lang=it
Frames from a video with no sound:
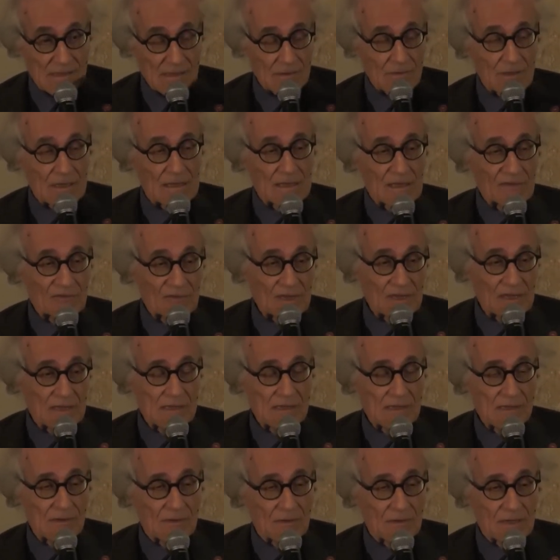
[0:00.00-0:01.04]
è una
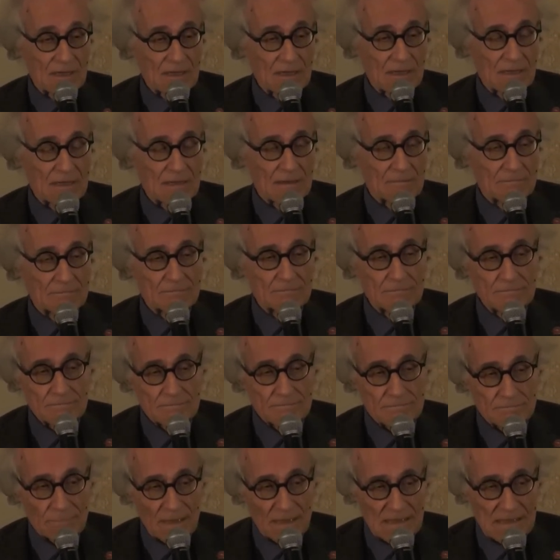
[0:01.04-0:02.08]
definizione
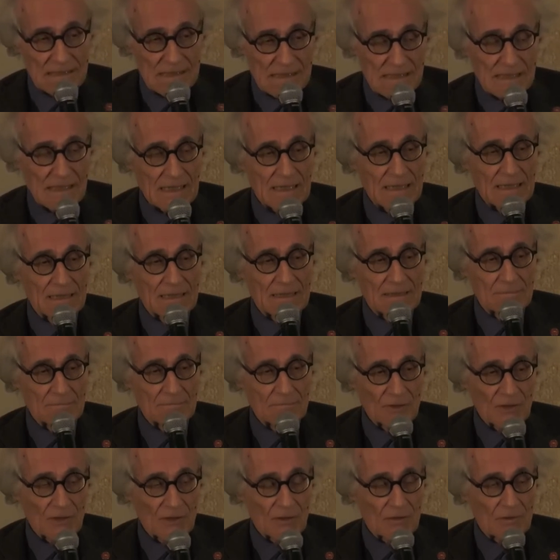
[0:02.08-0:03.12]
parziale,
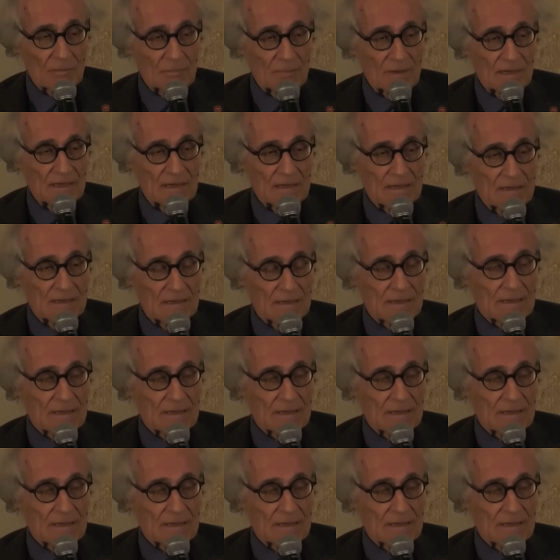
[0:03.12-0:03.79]
impropria.